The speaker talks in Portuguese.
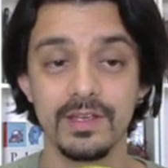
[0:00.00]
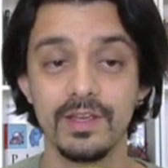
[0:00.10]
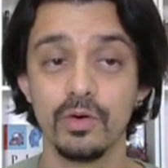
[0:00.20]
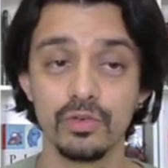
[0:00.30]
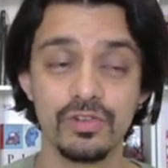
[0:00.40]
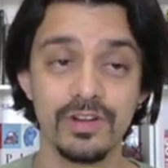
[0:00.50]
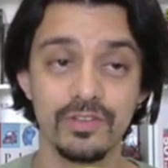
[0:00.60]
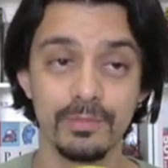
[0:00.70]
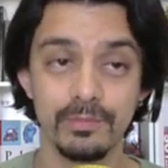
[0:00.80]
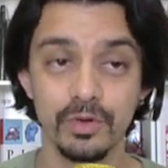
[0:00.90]
que eu
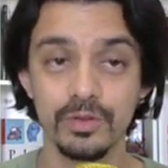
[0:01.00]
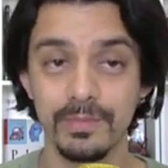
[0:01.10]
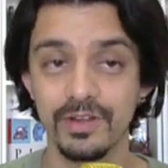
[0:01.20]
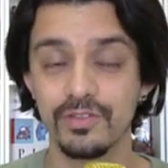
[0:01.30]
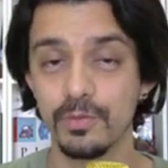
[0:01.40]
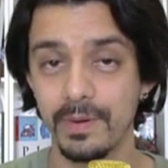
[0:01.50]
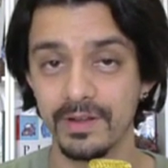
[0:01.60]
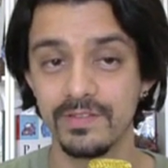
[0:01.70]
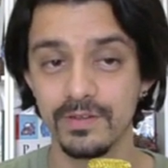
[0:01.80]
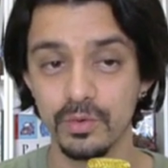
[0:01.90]
utilizo muito mais que o
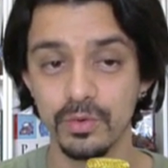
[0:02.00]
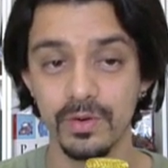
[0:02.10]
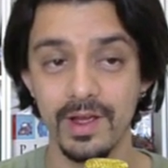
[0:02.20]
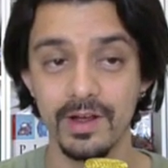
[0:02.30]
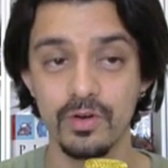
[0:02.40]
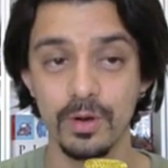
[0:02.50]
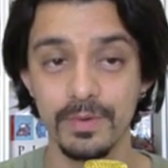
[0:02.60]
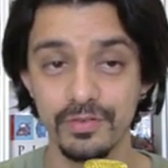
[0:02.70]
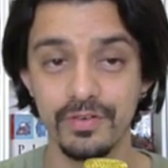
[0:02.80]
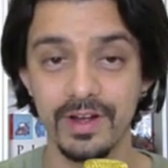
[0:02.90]
PagSeguro, é a
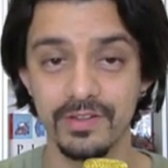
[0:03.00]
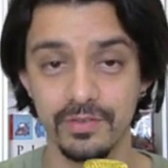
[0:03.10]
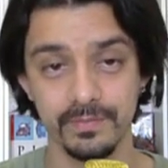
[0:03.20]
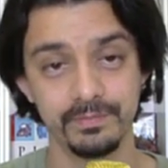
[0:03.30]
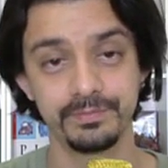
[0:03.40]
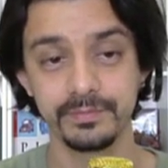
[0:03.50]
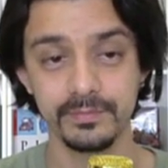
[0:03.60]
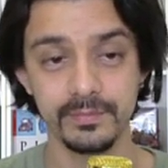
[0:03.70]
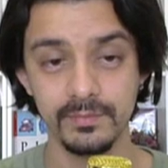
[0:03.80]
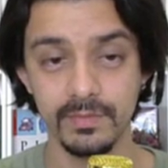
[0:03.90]
Cobre Fácil.
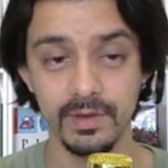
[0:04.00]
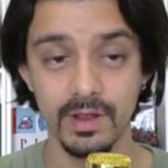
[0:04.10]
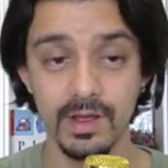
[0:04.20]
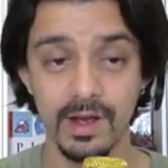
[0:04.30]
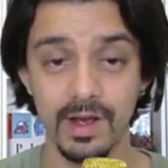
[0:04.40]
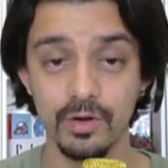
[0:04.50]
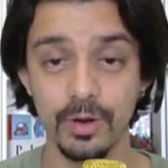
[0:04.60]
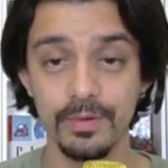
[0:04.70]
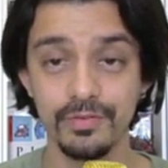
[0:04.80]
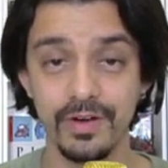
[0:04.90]
A
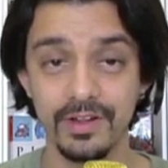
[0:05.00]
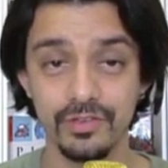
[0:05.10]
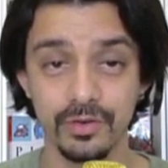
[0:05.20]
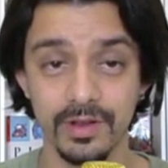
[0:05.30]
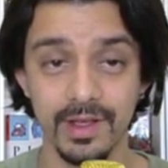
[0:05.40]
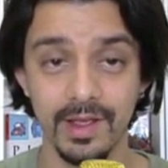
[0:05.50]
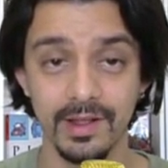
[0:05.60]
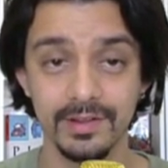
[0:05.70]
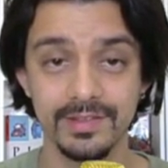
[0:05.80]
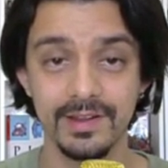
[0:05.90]
Cobre Fácil,
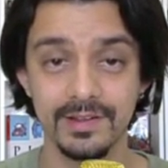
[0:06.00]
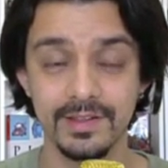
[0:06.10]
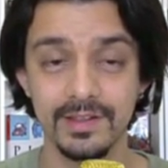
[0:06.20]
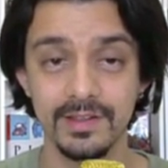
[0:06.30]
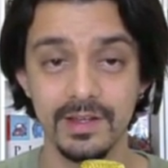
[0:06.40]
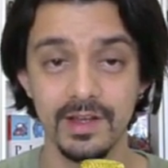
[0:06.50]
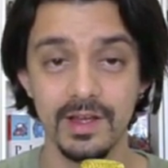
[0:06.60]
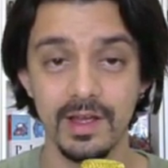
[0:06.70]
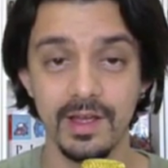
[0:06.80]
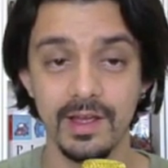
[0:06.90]
ela tem aqui
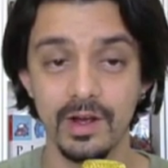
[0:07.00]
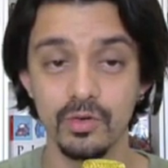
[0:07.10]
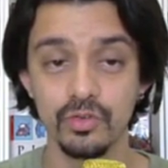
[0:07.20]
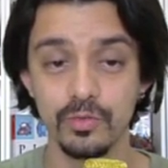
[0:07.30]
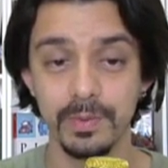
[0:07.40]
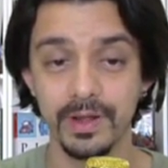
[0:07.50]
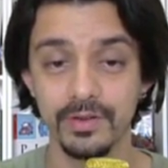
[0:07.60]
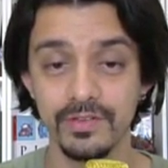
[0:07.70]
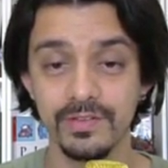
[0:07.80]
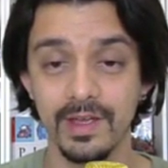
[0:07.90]
é, alguns
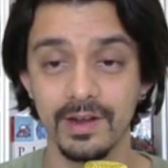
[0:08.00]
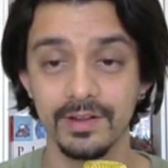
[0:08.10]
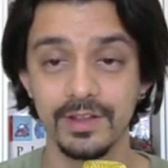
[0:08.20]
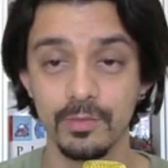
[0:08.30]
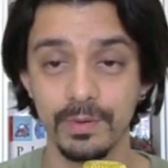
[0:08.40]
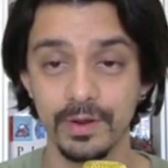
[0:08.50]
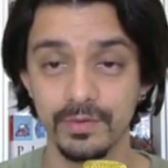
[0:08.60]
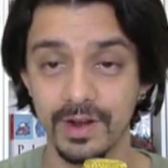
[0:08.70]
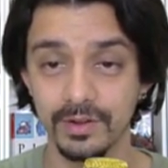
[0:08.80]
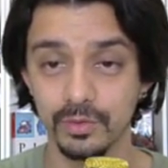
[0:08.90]
planos. Ela tem um plano
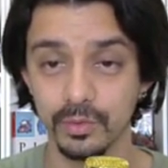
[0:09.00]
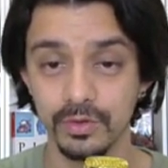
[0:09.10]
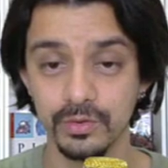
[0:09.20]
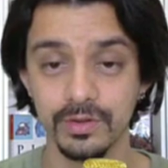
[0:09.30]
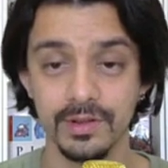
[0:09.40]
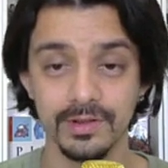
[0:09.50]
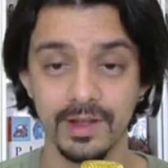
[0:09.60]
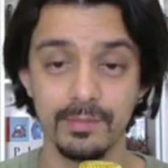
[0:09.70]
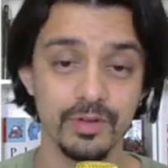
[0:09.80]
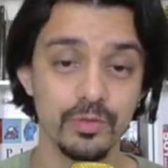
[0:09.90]
gratuito,
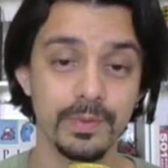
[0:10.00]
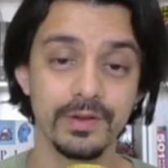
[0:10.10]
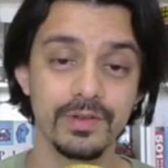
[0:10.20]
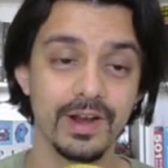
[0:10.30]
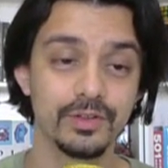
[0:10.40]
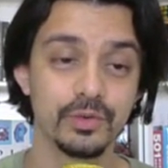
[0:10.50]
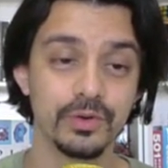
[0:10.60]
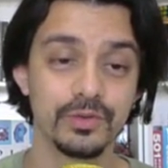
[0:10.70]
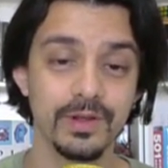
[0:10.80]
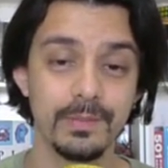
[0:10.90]
tá? Mas o plano
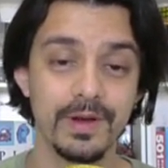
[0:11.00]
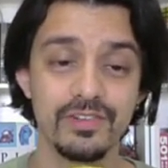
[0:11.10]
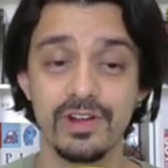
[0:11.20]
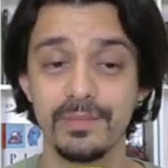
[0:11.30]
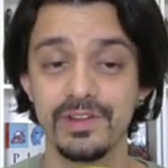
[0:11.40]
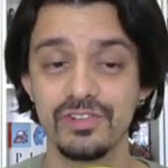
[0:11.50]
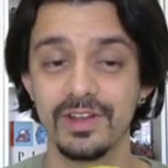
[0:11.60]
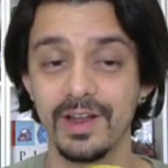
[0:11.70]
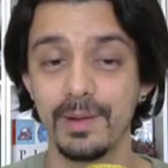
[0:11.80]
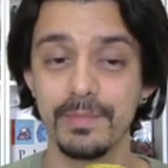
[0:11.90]
gratuito ele praticamente
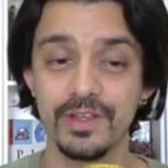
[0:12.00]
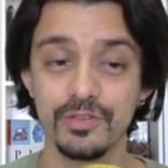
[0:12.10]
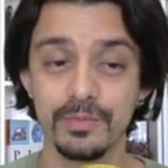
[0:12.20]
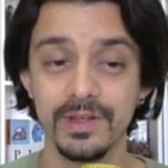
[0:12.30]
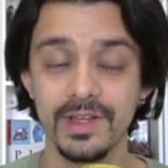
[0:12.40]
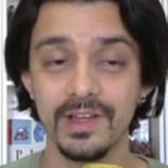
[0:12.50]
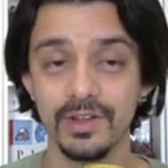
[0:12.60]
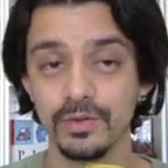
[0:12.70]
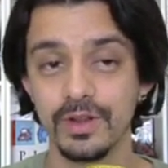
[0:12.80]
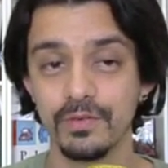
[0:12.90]
dá na mesma
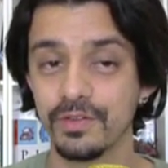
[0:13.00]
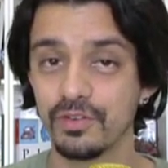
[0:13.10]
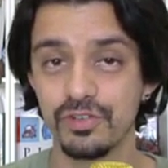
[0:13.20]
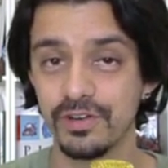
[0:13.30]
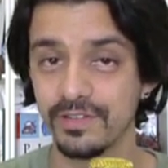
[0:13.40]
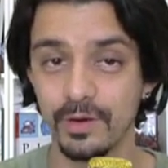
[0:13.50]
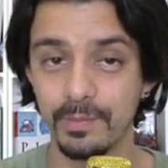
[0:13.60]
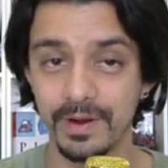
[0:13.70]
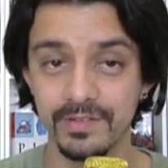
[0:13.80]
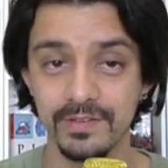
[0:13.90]
do que você utilizar o
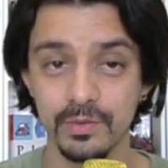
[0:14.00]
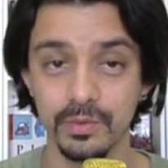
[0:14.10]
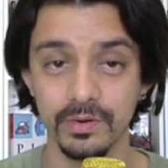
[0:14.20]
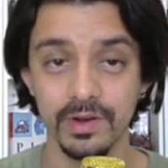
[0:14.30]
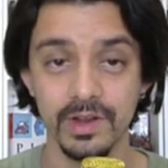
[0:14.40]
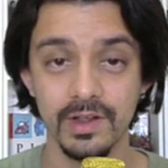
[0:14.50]
PagSeguro.